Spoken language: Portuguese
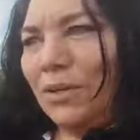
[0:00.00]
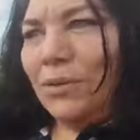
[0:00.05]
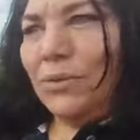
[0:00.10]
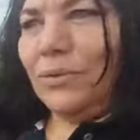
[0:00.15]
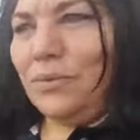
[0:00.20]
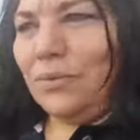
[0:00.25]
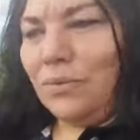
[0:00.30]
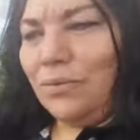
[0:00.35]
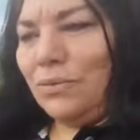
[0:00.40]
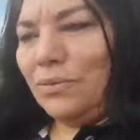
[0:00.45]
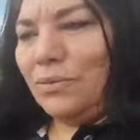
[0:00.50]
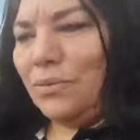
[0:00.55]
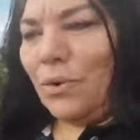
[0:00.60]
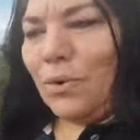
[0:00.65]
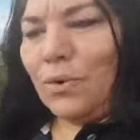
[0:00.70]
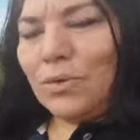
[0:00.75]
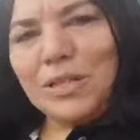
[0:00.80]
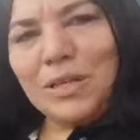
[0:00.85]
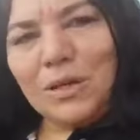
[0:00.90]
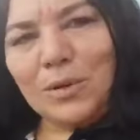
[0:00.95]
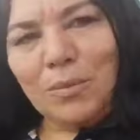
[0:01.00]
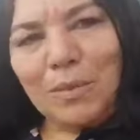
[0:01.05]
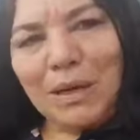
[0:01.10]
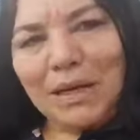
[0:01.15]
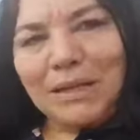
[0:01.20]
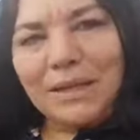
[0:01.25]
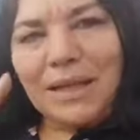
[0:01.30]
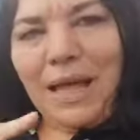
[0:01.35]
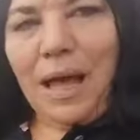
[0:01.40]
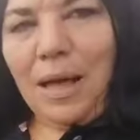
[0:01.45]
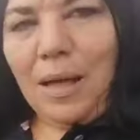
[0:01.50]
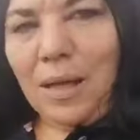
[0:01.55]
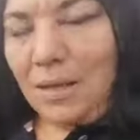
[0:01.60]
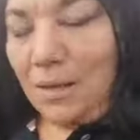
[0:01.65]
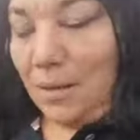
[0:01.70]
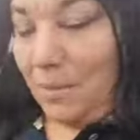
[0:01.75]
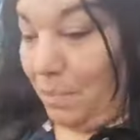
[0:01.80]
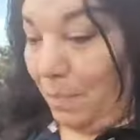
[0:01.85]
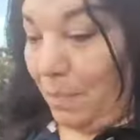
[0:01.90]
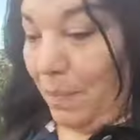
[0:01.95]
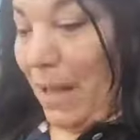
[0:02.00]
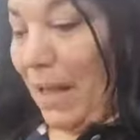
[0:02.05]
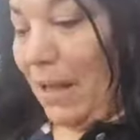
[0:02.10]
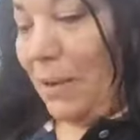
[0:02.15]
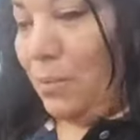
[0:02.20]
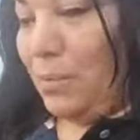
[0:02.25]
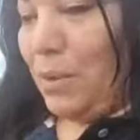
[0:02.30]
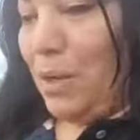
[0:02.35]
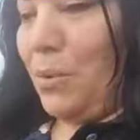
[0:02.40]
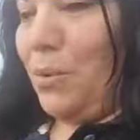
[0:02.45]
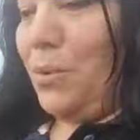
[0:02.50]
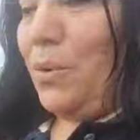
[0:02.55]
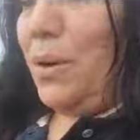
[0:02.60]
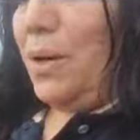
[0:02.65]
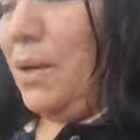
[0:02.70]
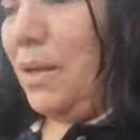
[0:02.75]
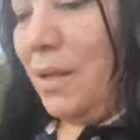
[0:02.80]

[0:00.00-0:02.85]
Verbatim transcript: não consigo mandar para o meu